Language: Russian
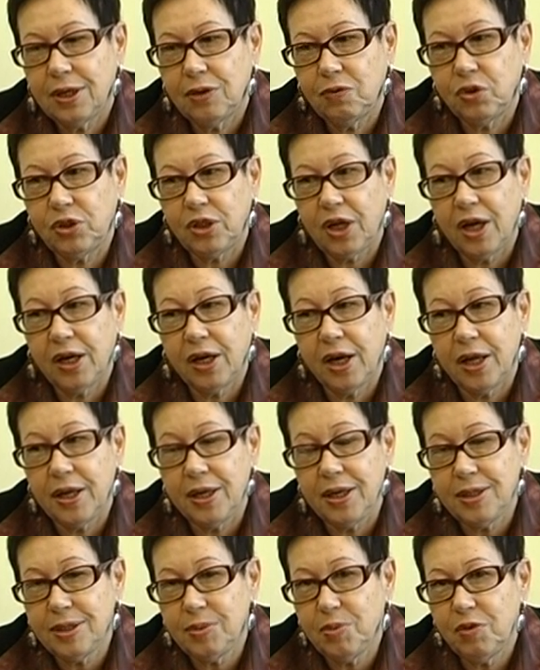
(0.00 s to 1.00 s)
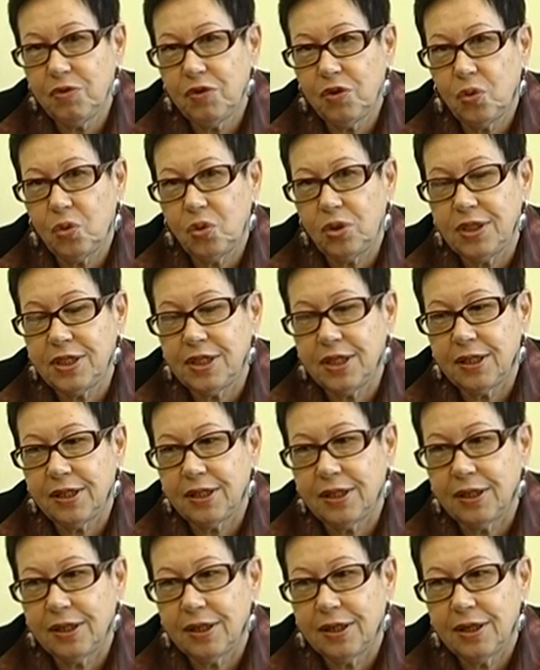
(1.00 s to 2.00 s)
Вот о харизме
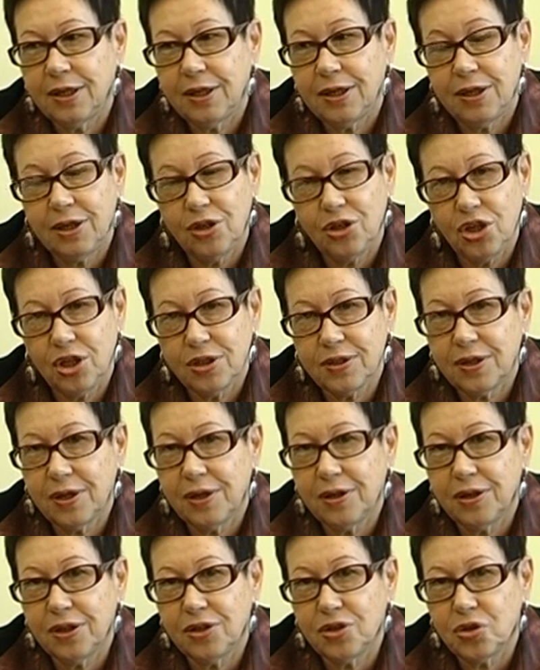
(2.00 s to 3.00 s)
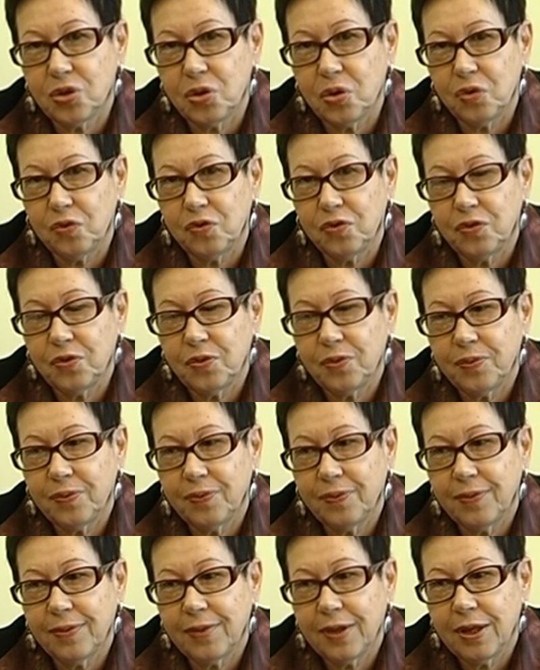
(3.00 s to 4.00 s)
факультета несколько слов.
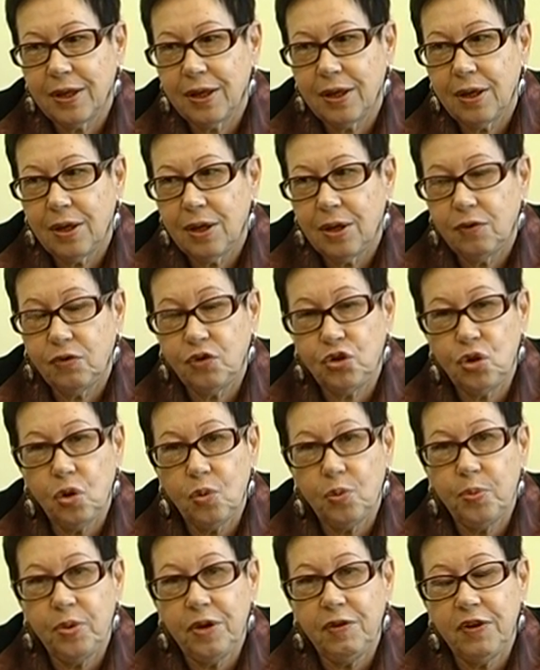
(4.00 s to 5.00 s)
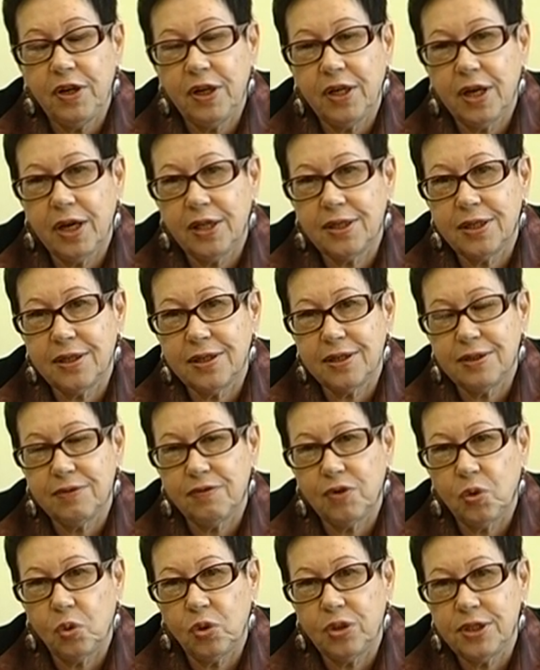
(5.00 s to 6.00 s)
В чем привлекательность
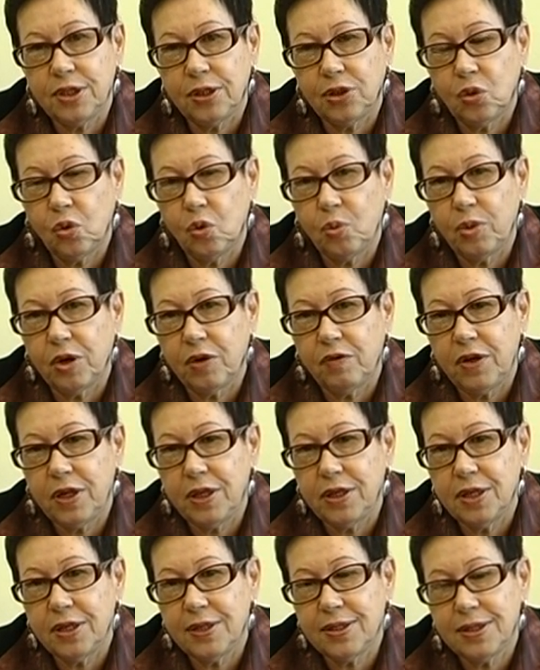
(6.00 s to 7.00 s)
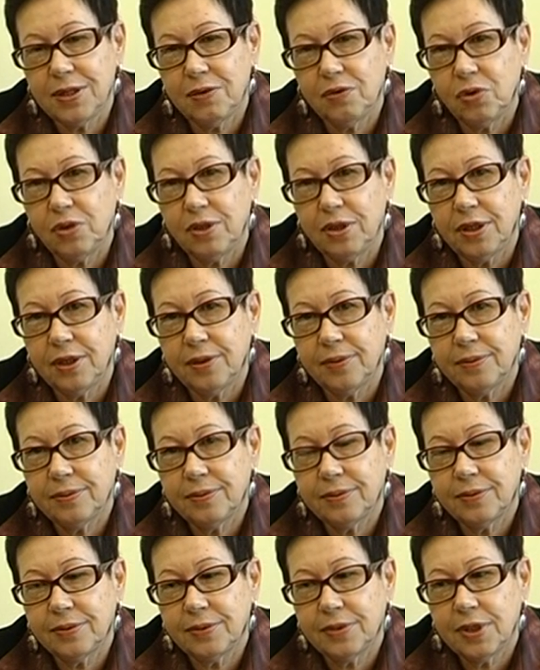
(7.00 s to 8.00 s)
факультета управления сегодня?
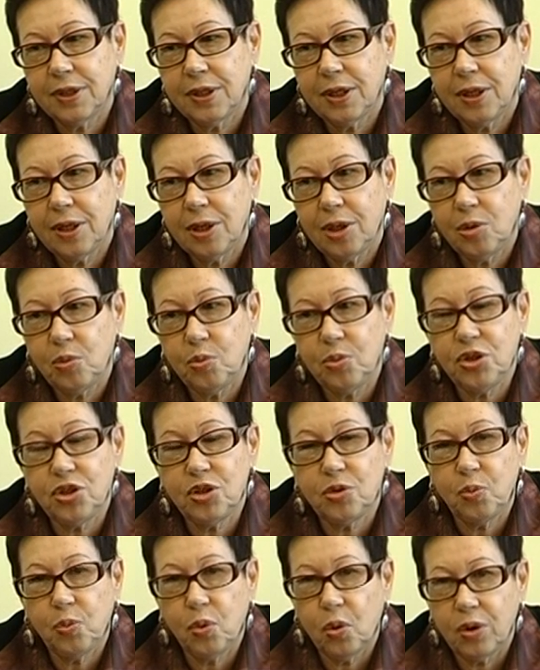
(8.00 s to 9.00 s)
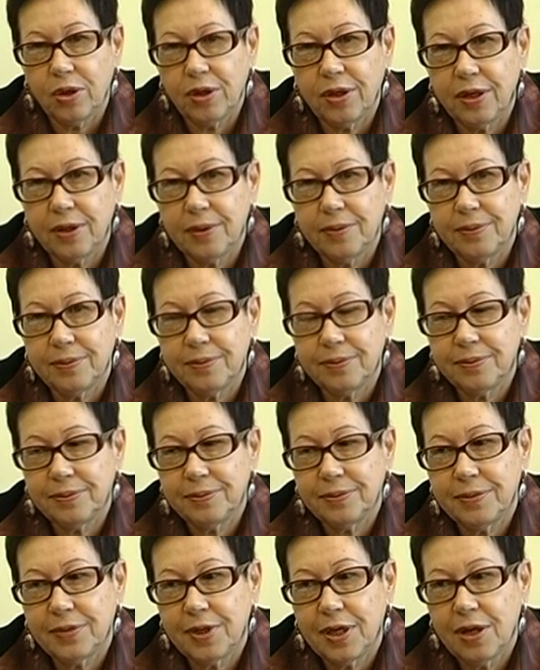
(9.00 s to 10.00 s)
Бесспорно,
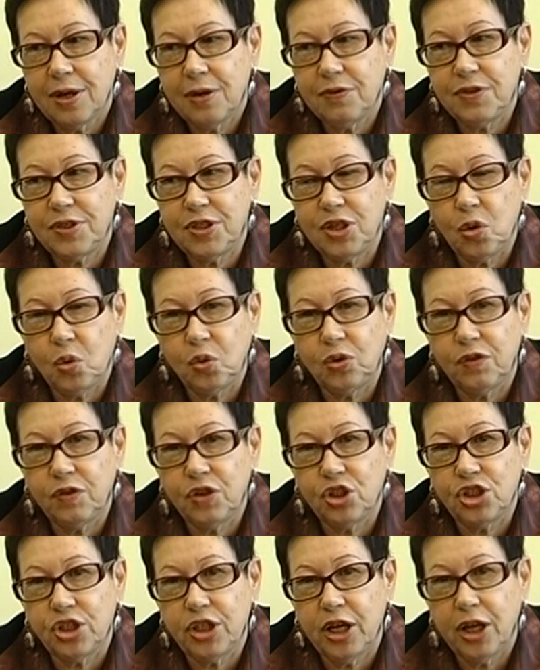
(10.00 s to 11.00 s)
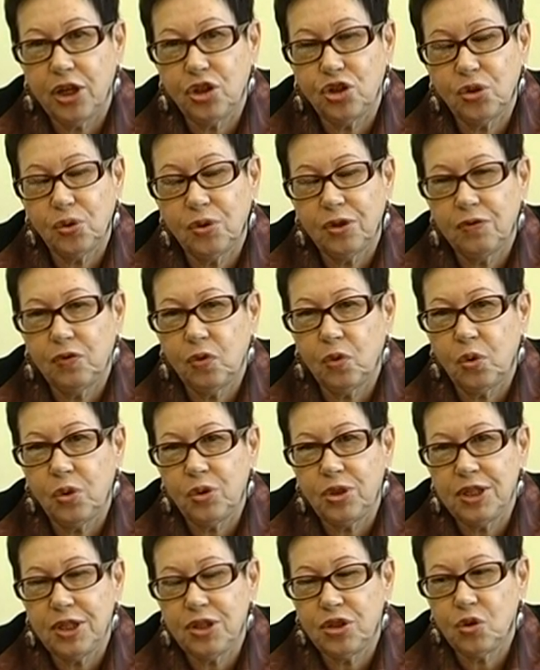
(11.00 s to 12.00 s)
все утверждают, что на
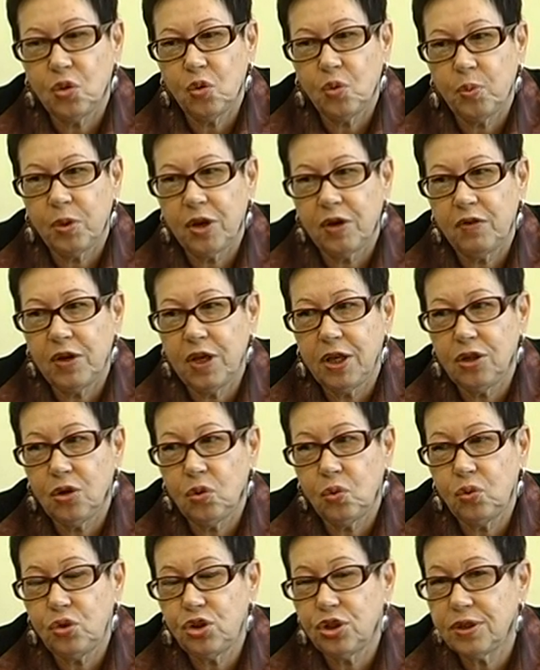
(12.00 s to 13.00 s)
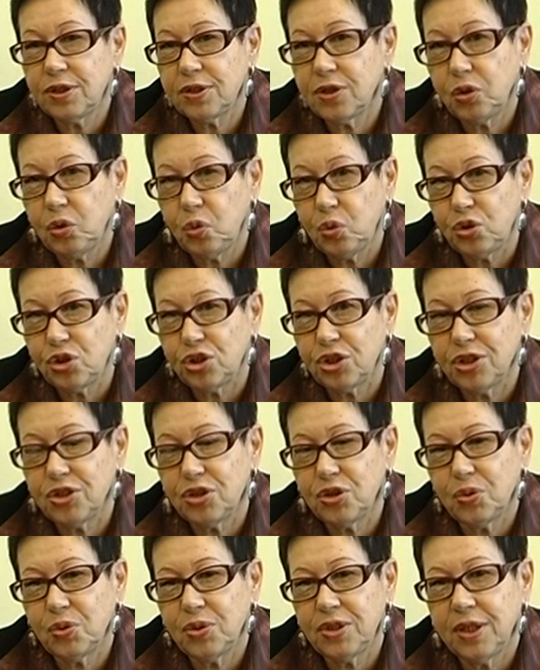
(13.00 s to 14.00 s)
факультете управления учатся лучшие
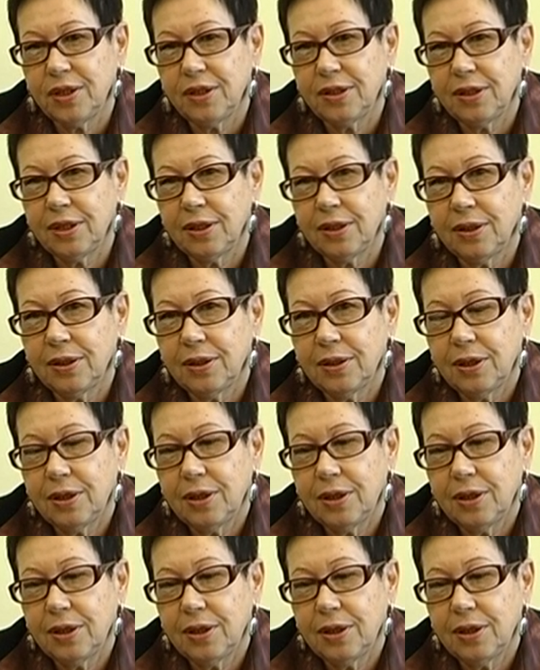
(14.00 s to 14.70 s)
студенты –